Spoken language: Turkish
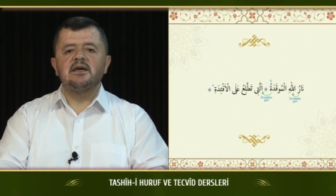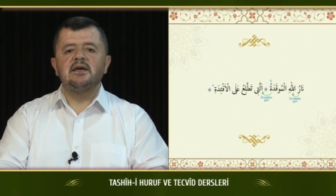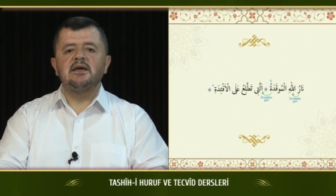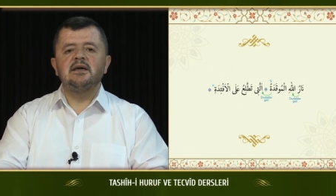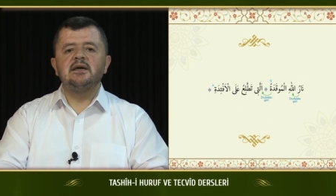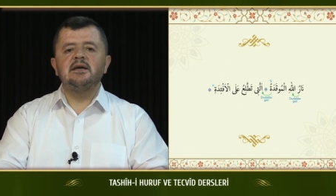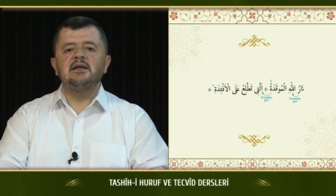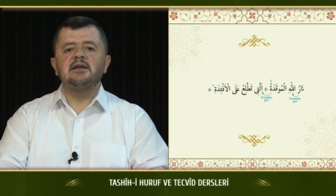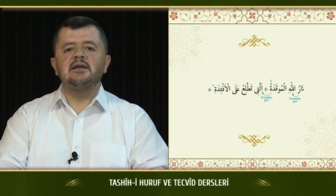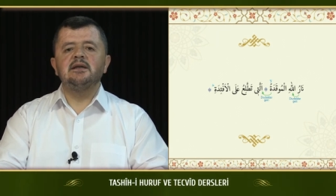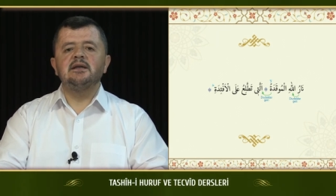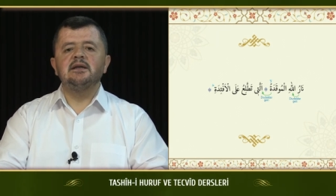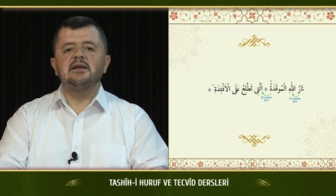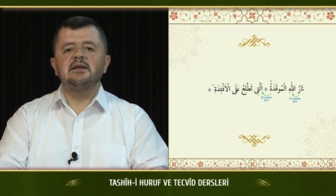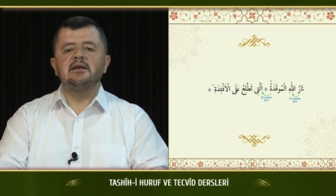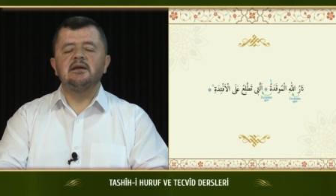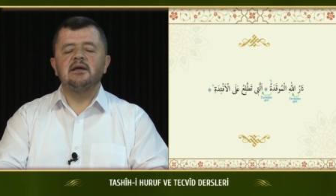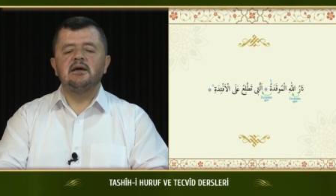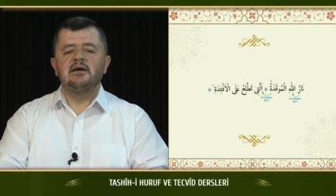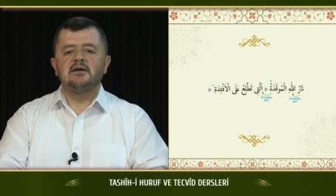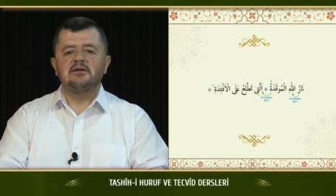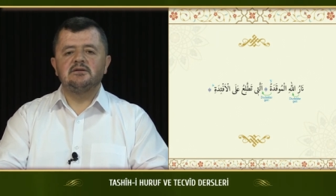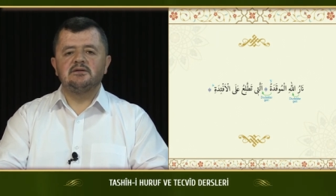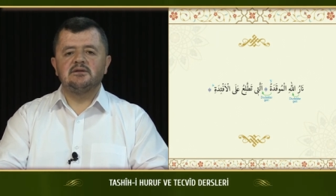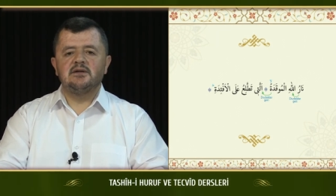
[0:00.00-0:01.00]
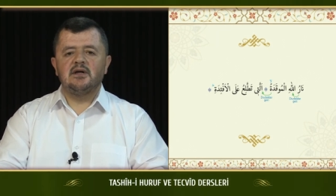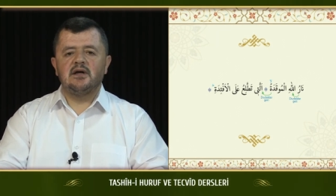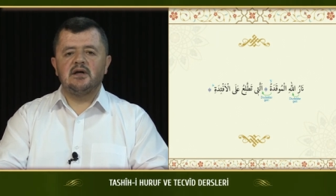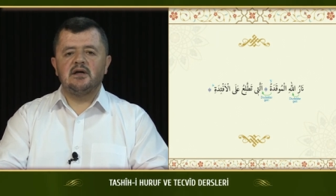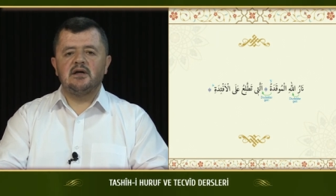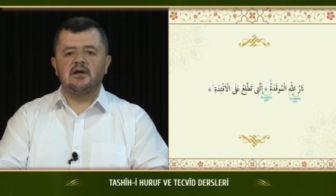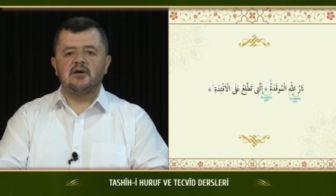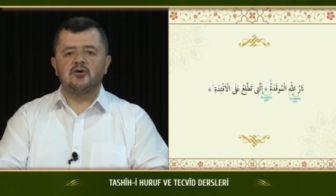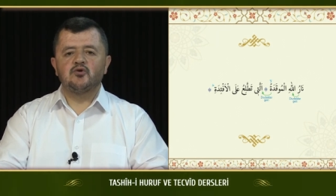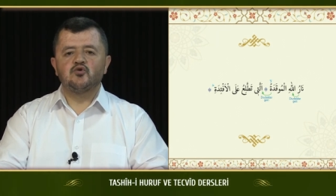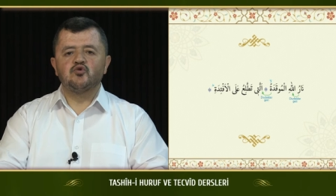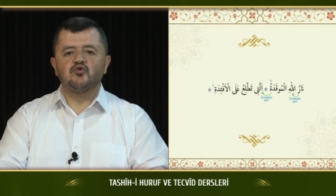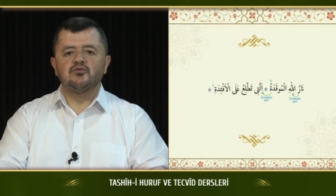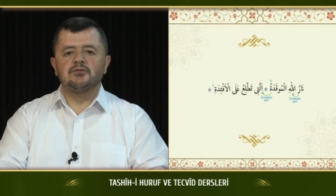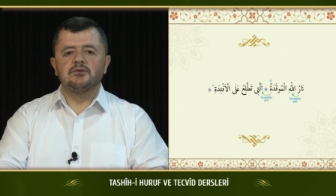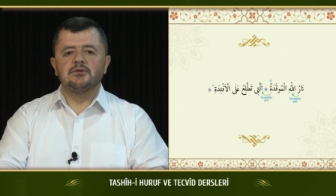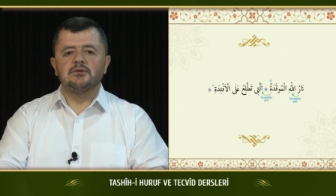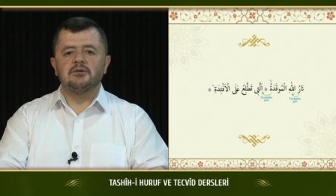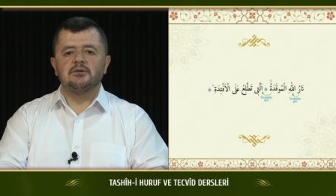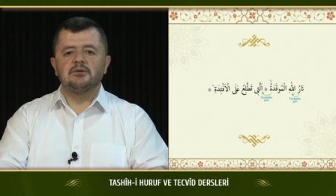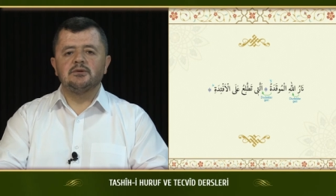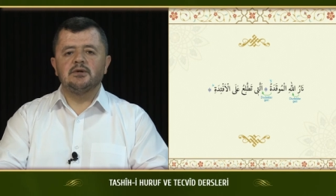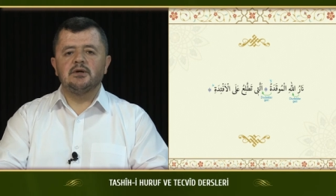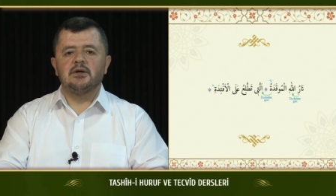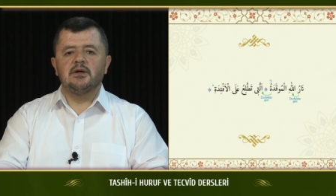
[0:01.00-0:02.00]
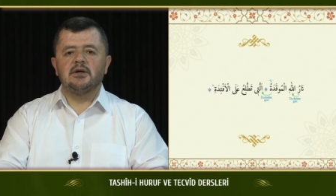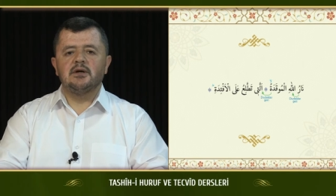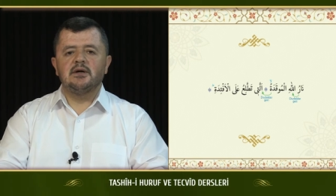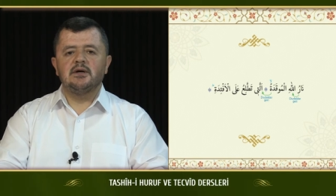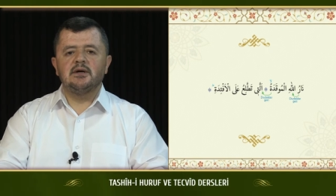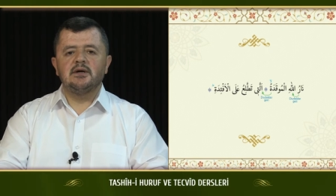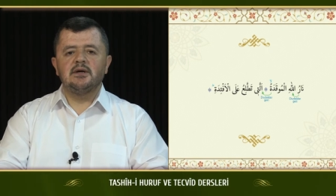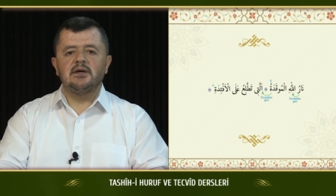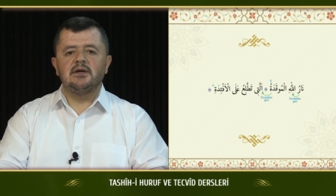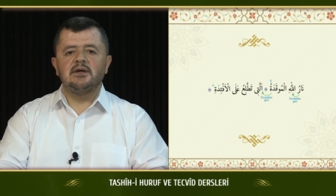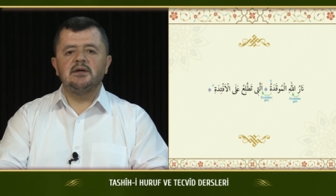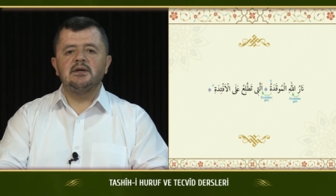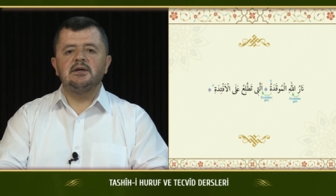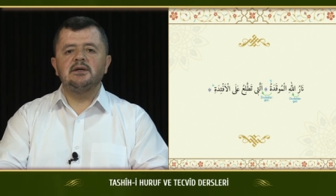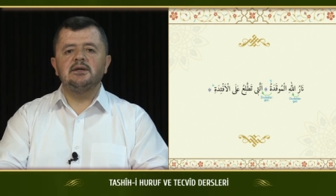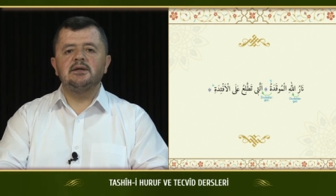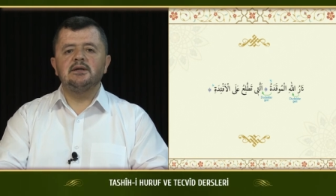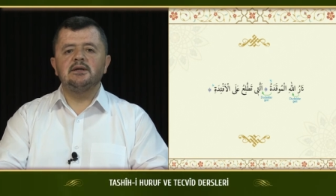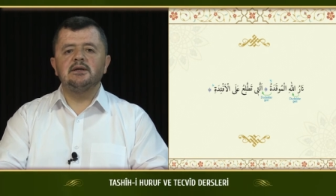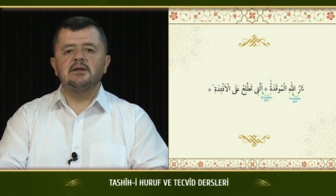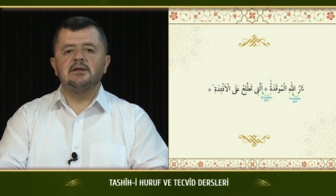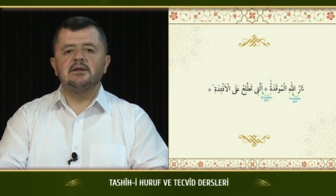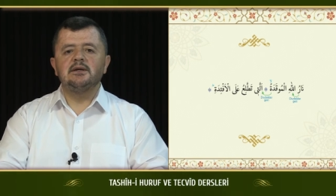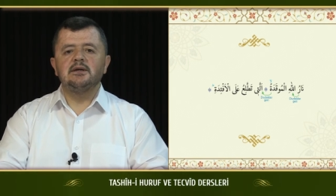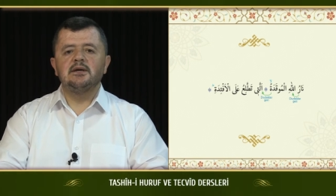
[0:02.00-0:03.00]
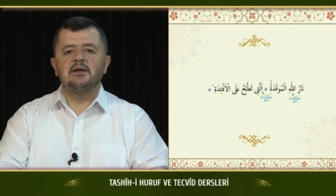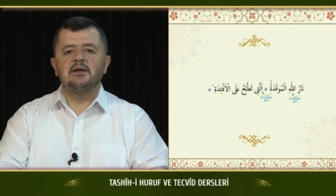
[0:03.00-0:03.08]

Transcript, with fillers: Hil, nerullahil,